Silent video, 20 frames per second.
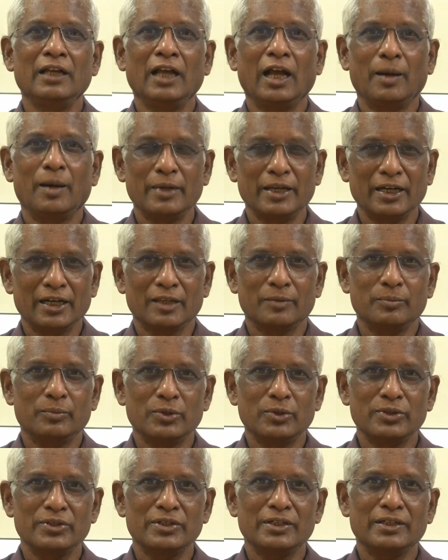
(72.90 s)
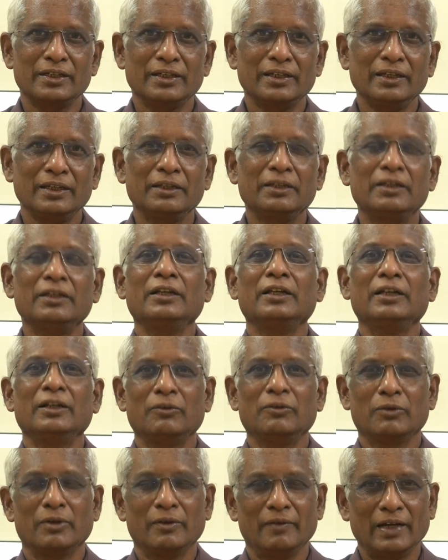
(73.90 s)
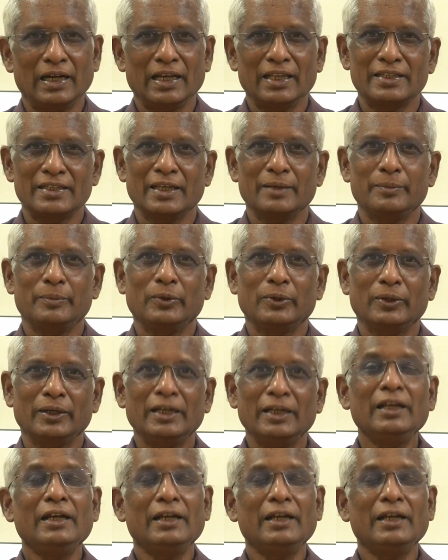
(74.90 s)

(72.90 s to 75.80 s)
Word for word: அப்படிங்கிறத புரிஞ்சுட்டு உங்கள் வேலையை செய்ய போங்க